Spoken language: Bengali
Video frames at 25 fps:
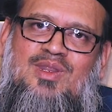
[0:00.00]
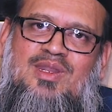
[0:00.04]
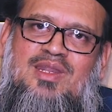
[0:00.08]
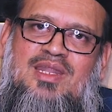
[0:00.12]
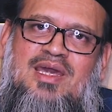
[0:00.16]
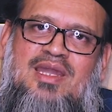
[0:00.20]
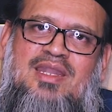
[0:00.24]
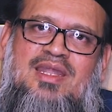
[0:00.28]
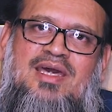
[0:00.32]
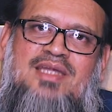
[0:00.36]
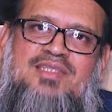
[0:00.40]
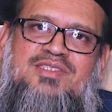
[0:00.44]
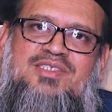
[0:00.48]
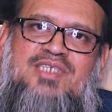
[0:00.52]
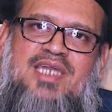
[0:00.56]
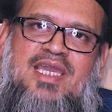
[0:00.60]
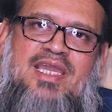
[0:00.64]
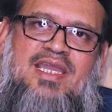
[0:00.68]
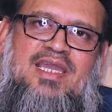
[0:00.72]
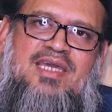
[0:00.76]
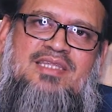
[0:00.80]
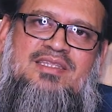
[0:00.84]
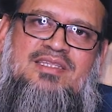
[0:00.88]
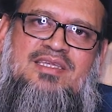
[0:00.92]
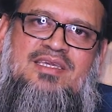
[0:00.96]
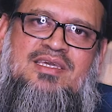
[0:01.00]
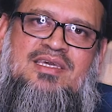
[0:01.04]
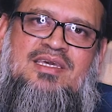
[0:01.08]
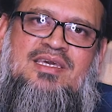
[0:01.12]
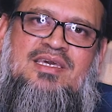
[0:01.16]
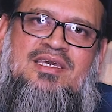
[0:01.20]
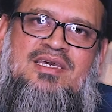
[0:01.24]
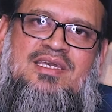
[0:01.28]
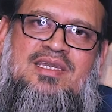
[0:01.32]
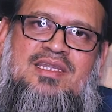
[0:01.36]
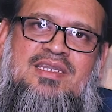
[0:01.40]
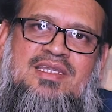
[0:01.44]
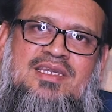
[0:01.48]
নানান জায়গাতে
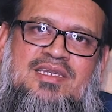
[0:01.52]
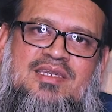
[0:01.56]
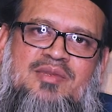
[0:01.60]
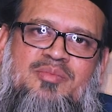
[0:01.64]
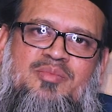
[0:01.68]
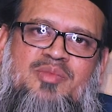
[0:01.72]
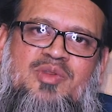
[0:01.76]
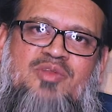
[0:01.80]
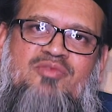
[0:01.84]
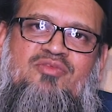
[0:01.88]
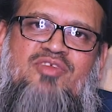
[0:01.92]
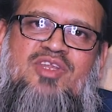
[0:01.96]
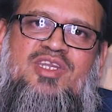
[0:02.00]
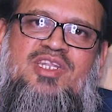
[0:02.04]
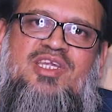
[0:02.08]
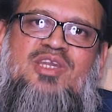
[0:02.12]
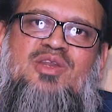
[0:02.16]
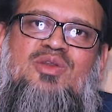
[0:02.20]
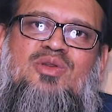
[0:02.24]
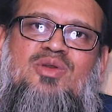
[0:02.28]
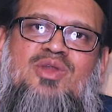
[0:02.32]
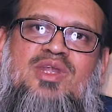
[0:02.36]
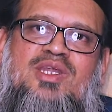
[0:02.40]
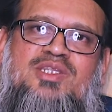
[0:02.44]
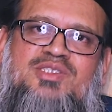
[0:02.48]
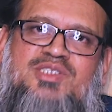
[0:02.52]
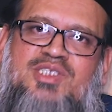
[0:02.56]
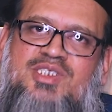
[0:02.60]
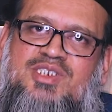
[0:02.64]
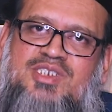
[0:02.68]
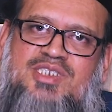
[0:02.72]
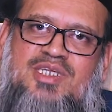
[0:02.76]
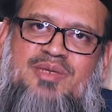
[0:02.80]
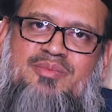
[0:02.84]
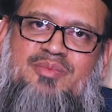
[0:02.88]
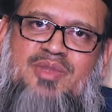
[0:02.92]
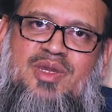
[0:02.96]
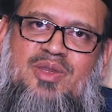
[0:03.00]
এটাকে বিফিটিং করার
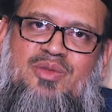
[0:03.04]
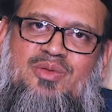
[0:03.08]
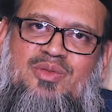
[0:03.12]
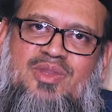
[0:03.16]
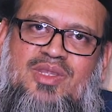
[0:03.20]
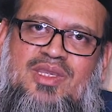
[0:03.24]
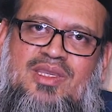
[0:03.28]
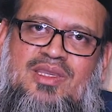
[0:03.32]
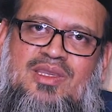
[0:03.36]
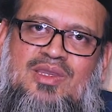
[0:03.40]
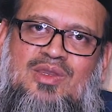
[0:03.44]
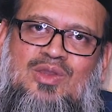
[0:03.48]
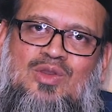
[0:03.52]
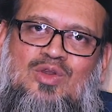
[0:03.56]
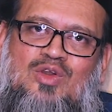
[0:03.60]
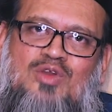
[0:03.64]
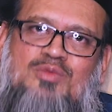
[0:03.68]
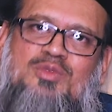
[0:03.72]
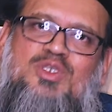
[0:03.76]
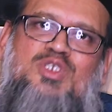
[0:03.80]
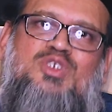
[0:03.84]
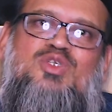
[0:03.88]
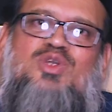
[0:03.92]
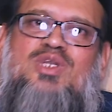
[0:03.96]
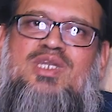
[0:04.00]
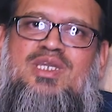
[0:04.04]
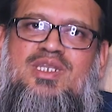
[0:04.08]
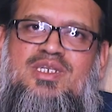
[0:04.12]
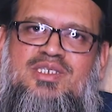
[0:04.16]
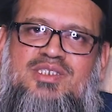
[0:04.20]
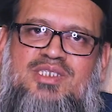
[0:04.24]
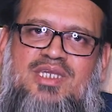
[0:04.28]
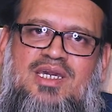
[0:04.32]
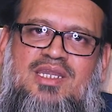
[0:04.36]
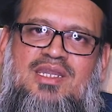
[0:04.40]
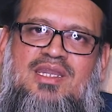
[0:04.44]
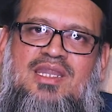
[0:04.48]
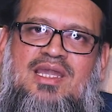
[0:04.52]
চেষ্টা আমরা করি ও বিষয়ে
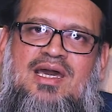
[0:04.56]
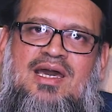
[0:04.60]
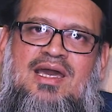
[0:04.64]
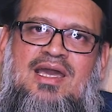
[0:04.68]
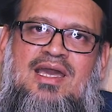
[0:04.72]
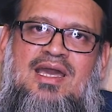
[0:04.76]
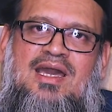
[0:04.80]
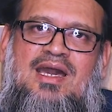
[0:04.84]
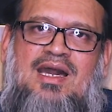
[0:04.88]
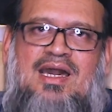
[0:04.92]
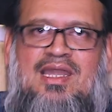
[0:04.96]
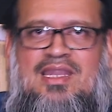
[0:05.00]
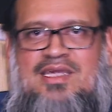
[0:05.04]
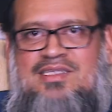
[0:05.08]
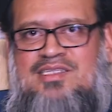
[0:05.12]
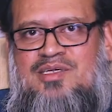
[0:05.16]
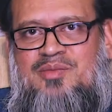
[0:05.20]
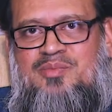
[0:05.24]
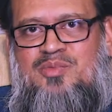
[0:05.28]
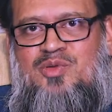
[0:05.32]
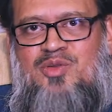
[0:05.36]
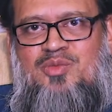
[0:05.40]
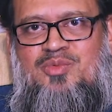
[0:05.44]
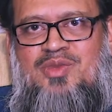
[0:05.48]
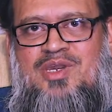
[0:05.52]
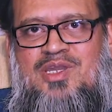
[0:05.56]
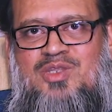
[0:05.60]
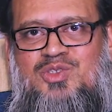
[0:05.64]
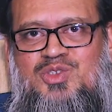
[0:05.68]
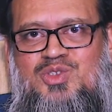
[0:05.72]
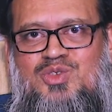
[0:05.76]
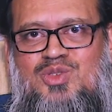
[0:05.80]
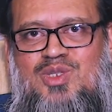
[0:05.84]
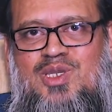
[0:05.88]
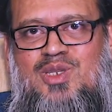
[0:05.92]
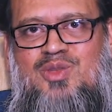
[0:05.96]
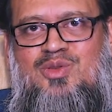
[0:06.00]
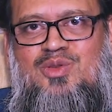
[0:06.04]
ইনশাল্লাহ আলাদা পর্বে
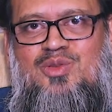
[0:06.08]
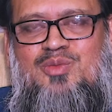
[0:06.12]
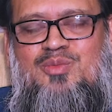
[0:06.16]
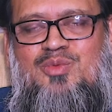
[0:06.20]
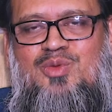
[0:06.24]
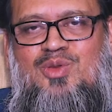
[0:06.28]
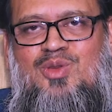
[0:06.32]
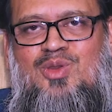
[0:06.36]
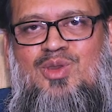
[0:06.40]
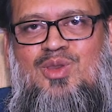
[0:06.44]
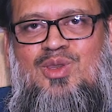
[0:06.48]
আলোচনা করব